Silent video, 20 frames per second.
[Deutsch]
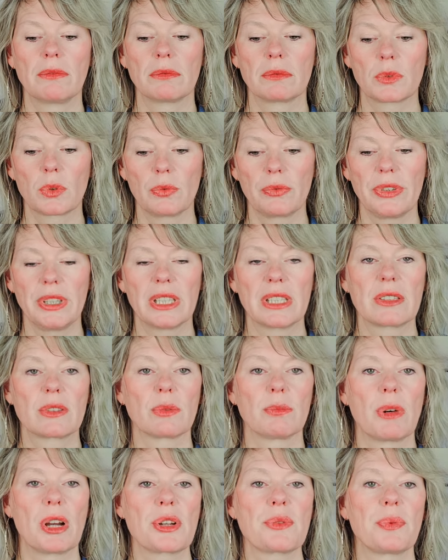so wie jetzt
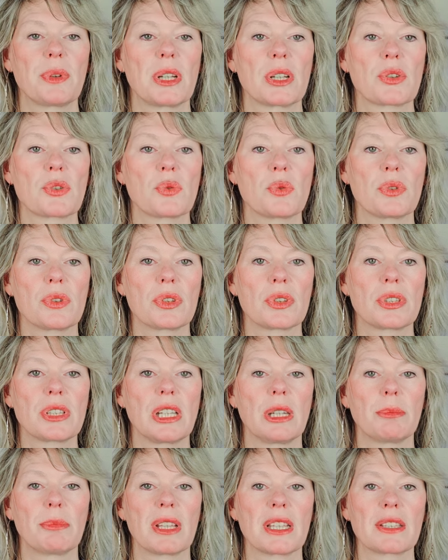zum Beispiel das
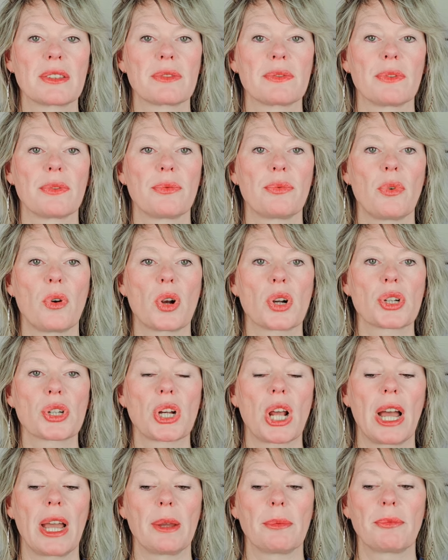Schulsystem das
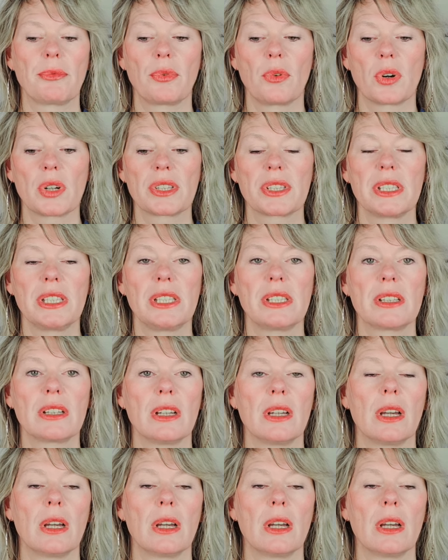vorschreibt, vorsieht.